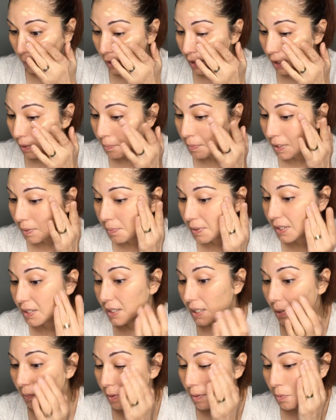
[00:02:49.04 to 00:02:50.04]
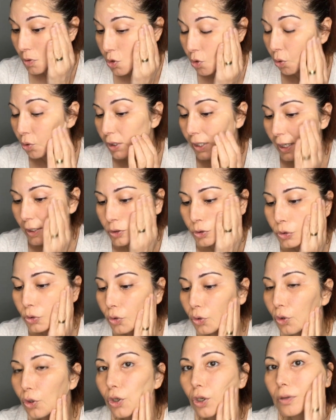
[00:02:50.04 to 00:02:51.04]
Gide BB krem gibi çok rahat
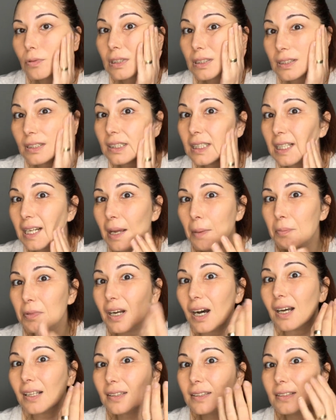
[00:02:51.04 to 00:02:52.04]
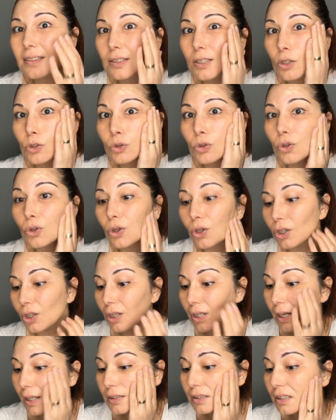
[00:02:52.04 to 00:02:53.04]
sürülüyor. Krem rahatlığında
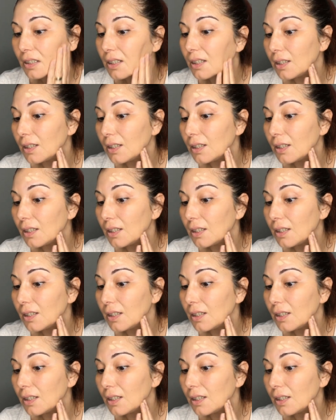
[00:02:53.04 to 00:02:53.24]
sürülüyorlar.